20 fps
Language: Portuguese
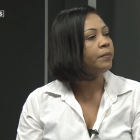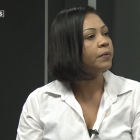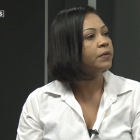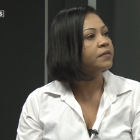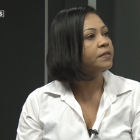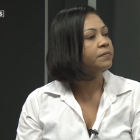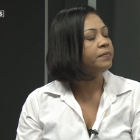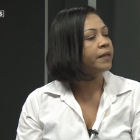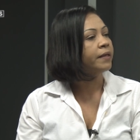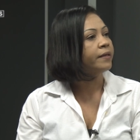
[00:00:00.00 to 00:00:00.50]

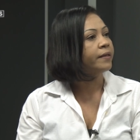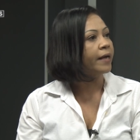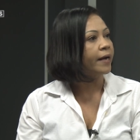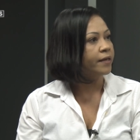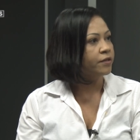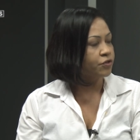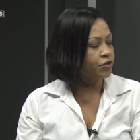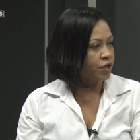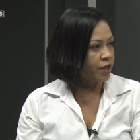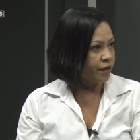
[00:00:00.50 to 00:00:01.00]

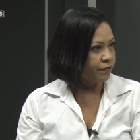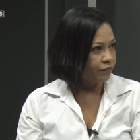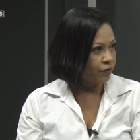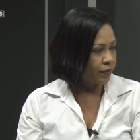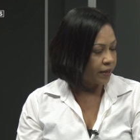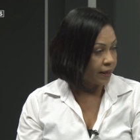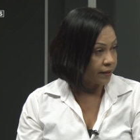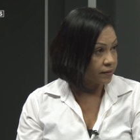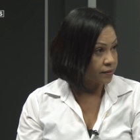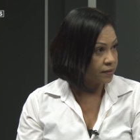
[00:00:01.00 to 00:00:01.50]
possibilidade de
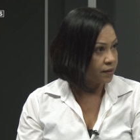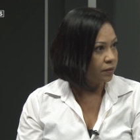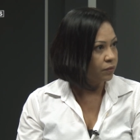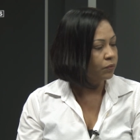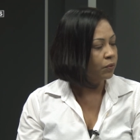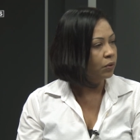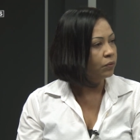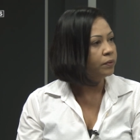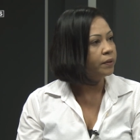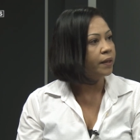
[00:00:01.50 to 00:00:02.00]

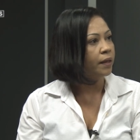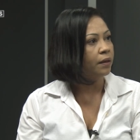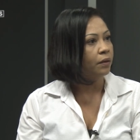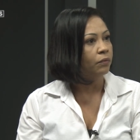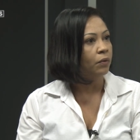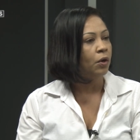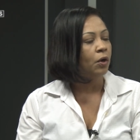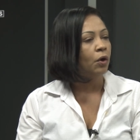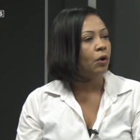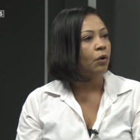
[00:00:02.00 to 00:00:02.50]
revogação ou
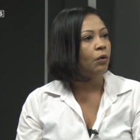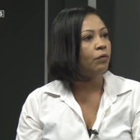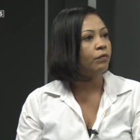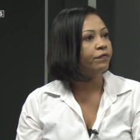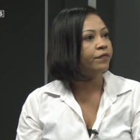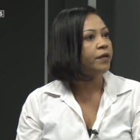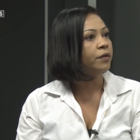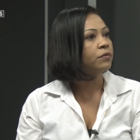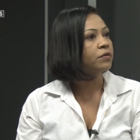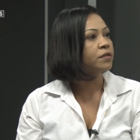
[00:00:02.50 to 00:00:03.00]
não,
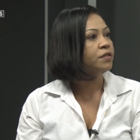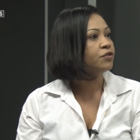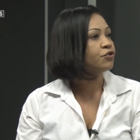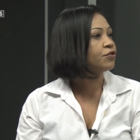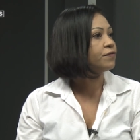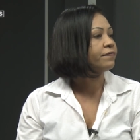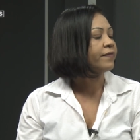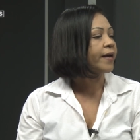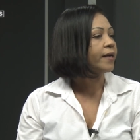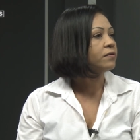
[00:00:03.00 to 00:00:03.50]
ouvindo os
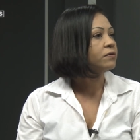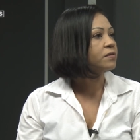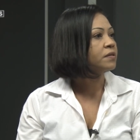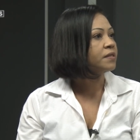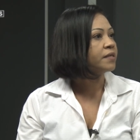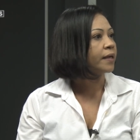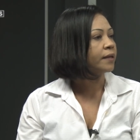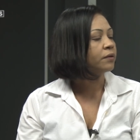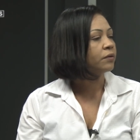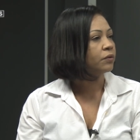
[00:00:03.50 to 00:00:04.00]

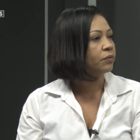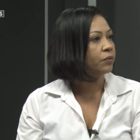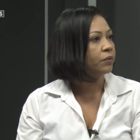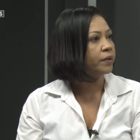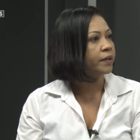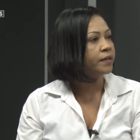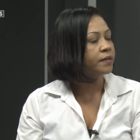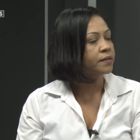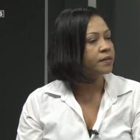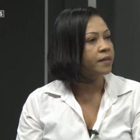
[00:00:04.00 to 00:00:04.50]
diversos
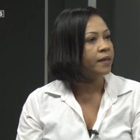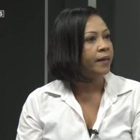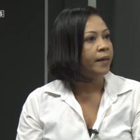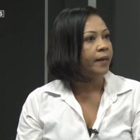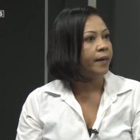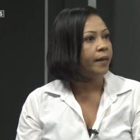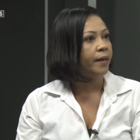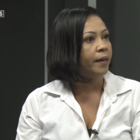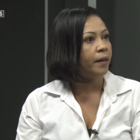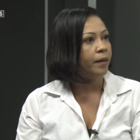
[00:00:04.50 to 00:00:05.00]
atores,
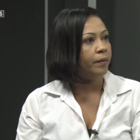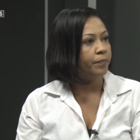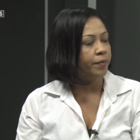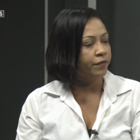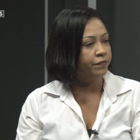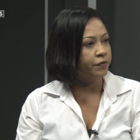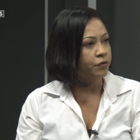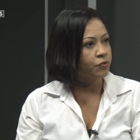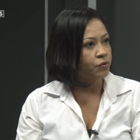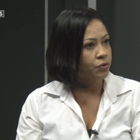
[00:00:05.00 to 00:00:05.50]
é,
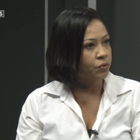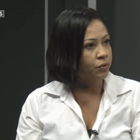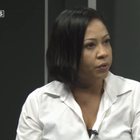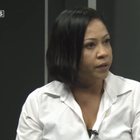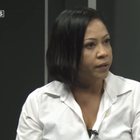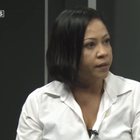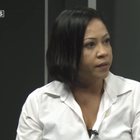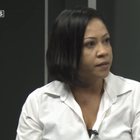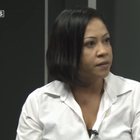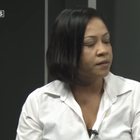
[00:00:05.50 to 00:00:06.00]

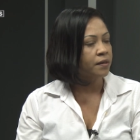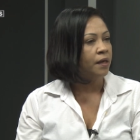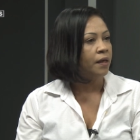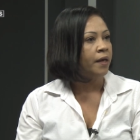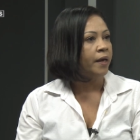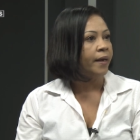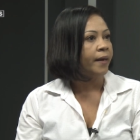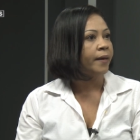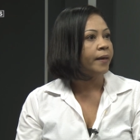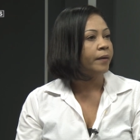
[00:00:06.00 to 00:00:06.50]
professores,
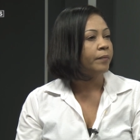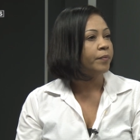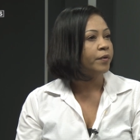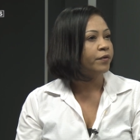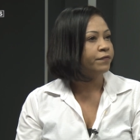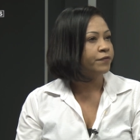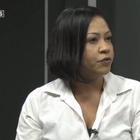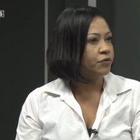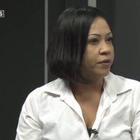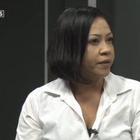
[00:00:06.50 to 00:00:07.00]
é,
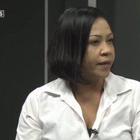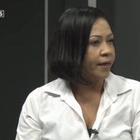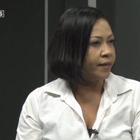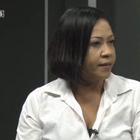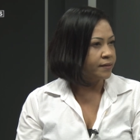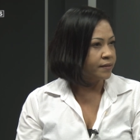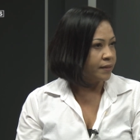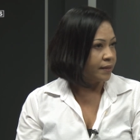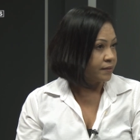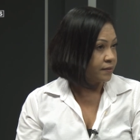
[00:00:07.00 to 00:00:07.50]

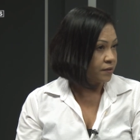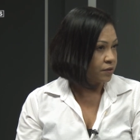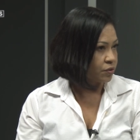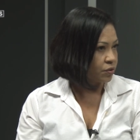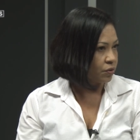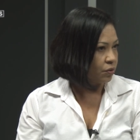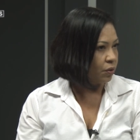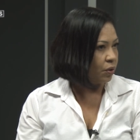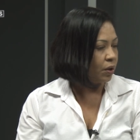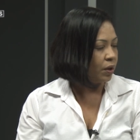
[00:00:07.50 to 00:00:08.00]
profissionais das
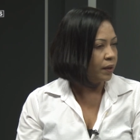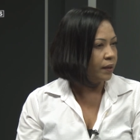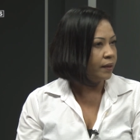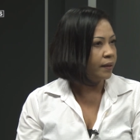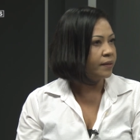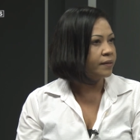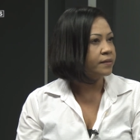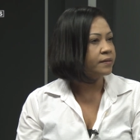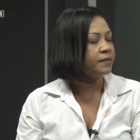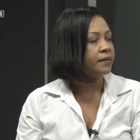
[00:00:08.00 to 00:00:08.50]

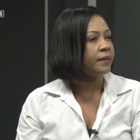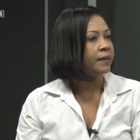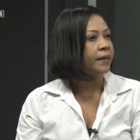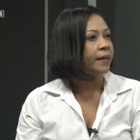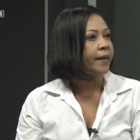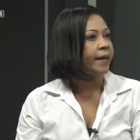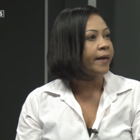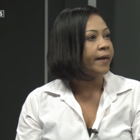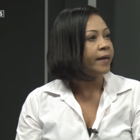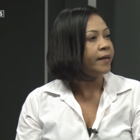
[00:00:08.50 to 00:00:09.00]
escolas,
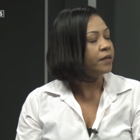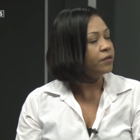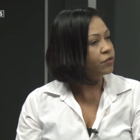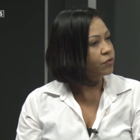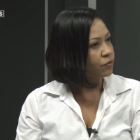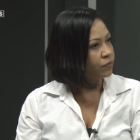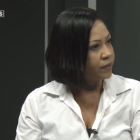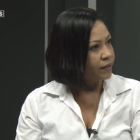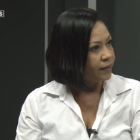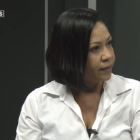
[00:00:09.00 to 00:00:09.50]
é,
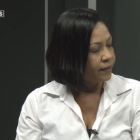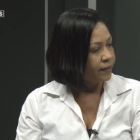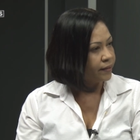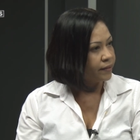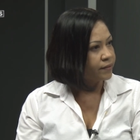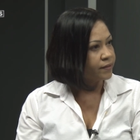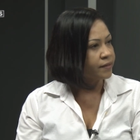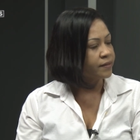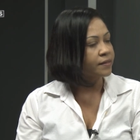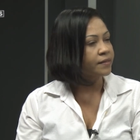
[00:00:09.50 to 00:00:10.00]

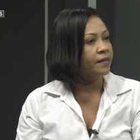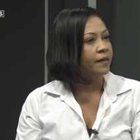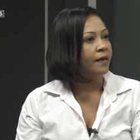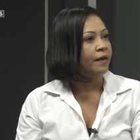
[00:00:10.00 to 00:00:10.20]
estudantes,